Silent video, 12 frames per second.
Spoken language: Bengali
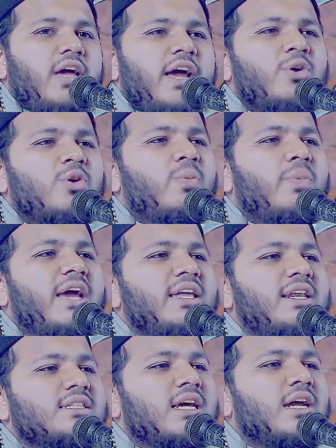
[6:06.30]
এখনো
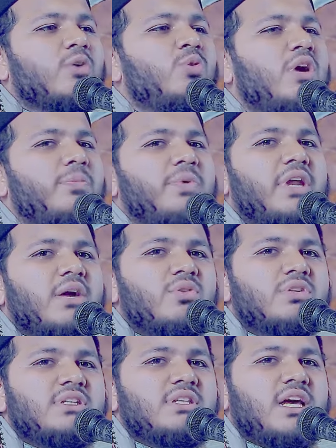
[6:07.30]
বাইরে যারা ঘুরাফেরা
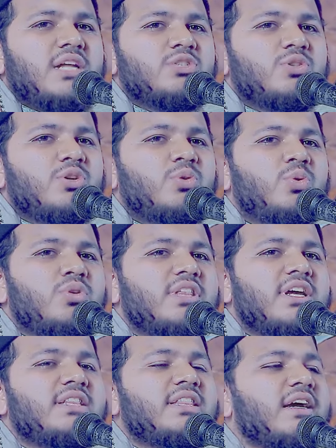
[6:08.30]
করছে তারা যদি
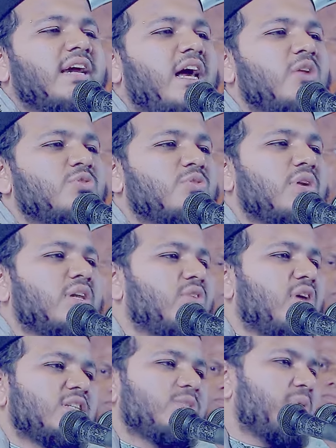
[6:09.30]
ঘুরতেই থাকে আলোচনায় তো
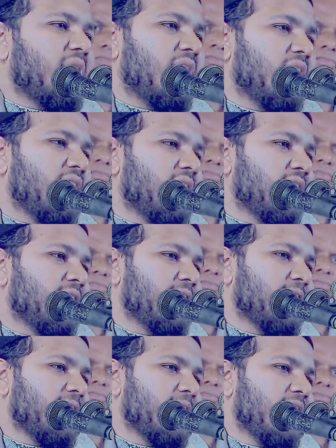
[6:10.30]
আসবে না
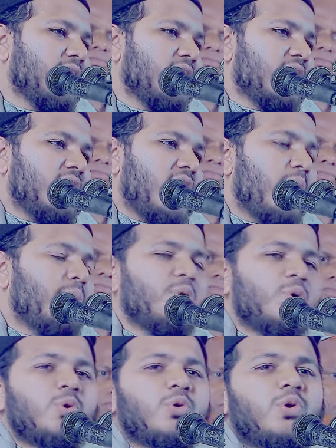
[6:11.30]
আমি
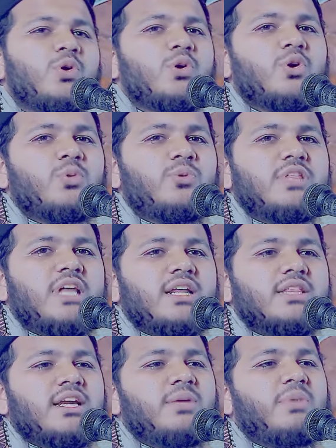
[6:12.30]
অনুগ্রহ করব
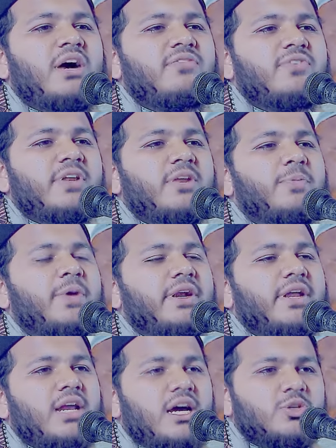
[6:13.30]
তাড়াতাড়ি মাহফিলের
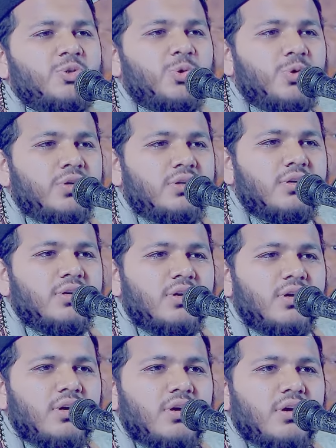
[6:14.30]
প্যান্ডেলে আসুন
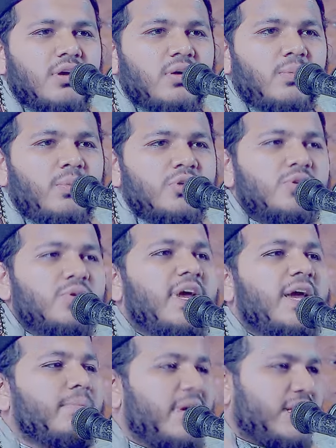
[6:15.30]
বছরে
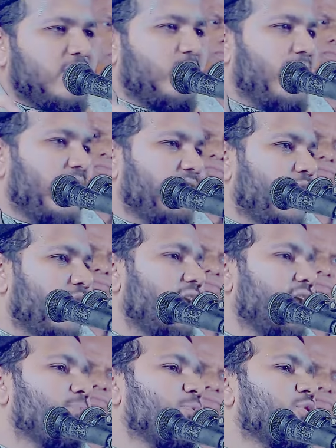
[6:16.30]
একবারে তো মাহফিল হয়
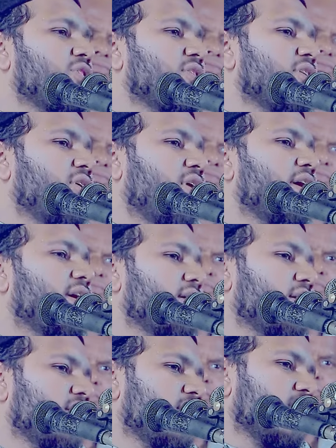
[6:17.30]
না প্রতিদিন হয়
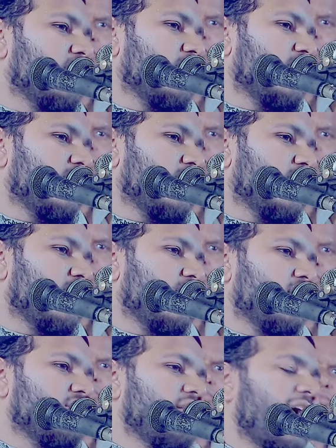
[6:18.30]

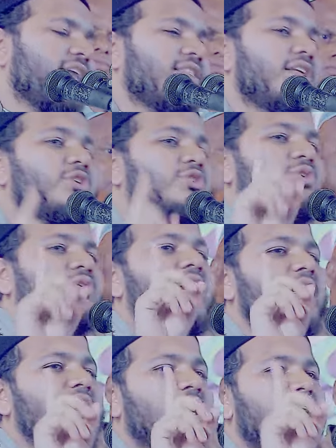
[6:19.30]
একদিনের জন্য একটা